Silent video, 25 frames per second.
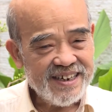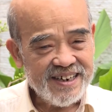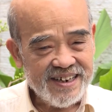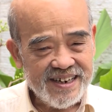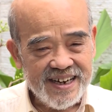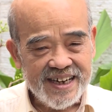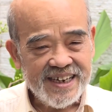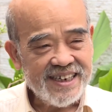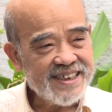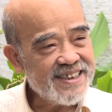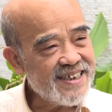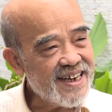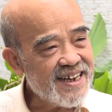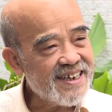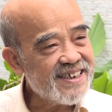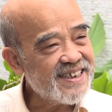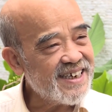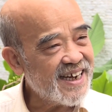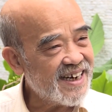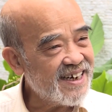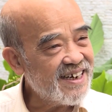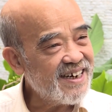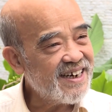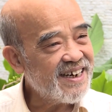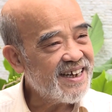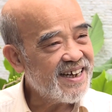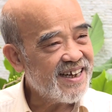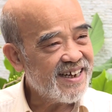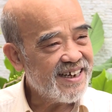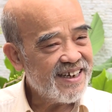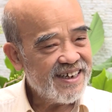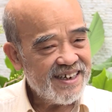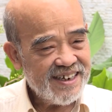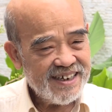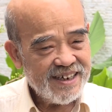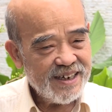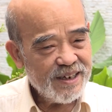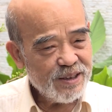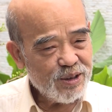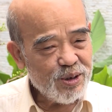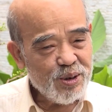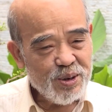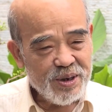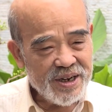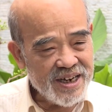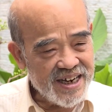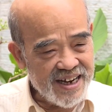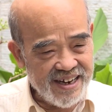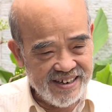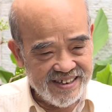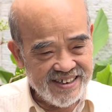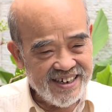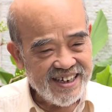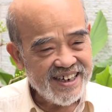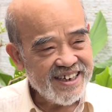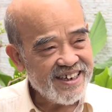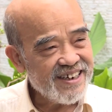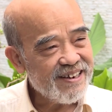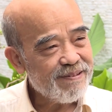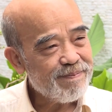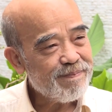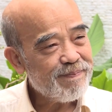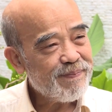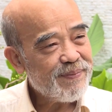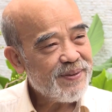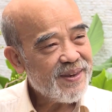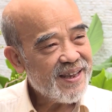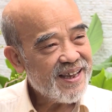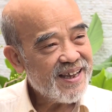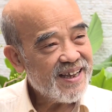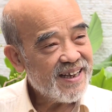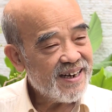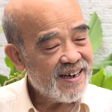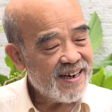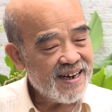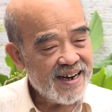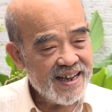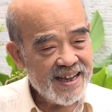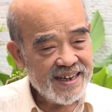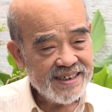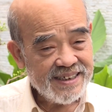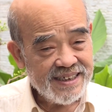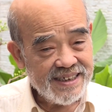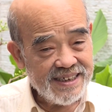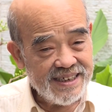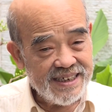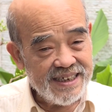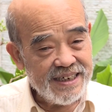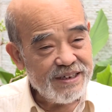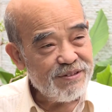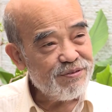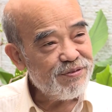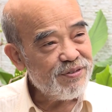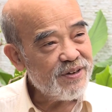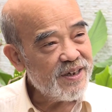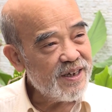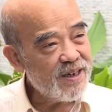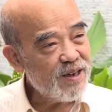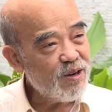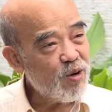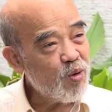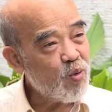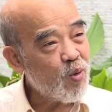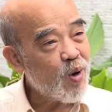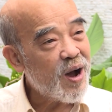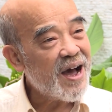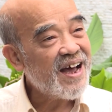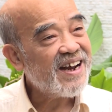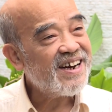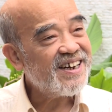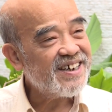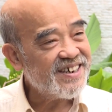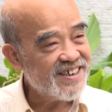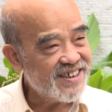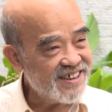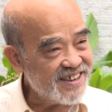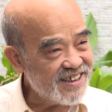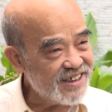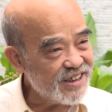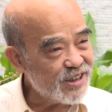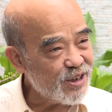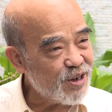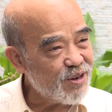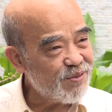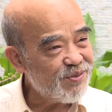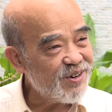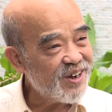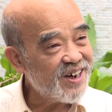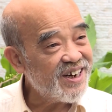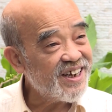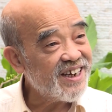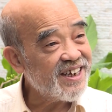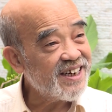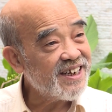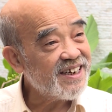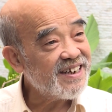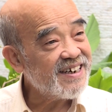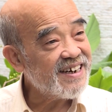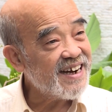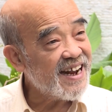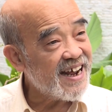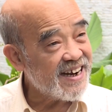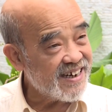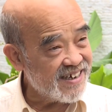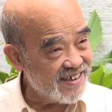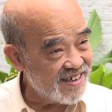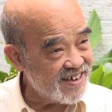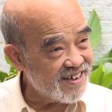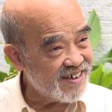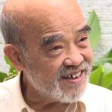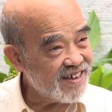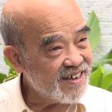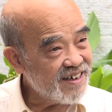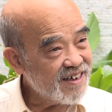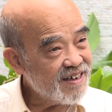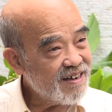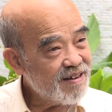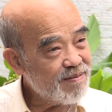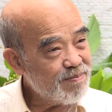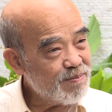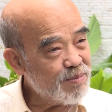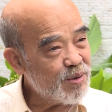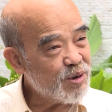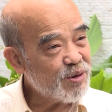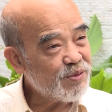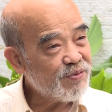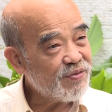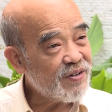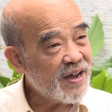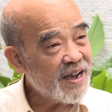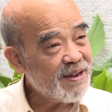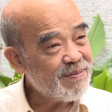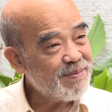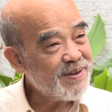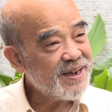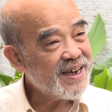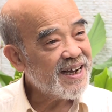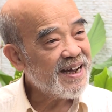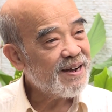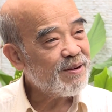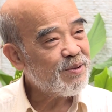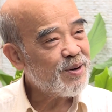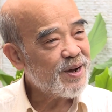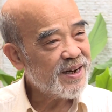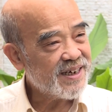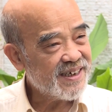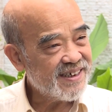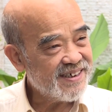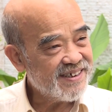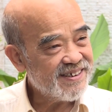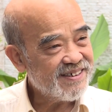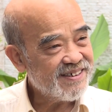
thì ở đây chắc chắn là tôi khẳng định là chi phí quá lớn so với lợi ích đạt được một vài megawatt.